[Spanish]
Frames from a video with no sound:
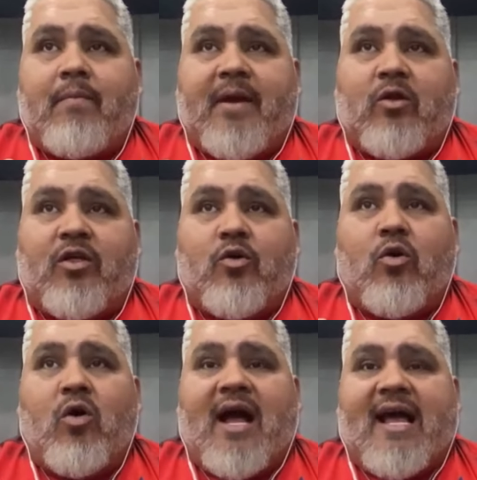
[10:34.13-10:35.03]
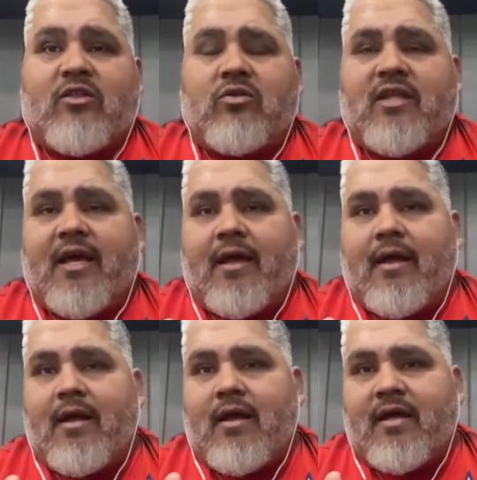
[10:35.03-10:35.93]
pero de un hogar donde
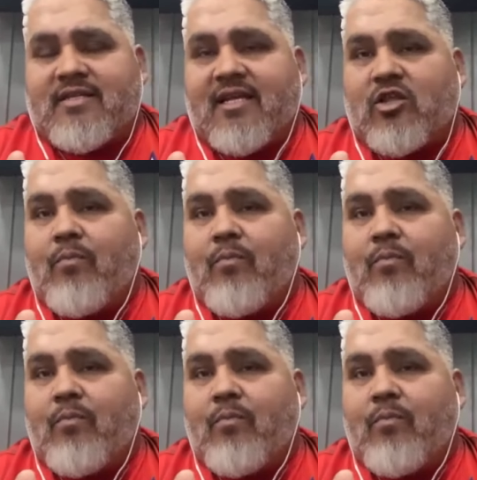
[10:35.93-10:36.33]
existe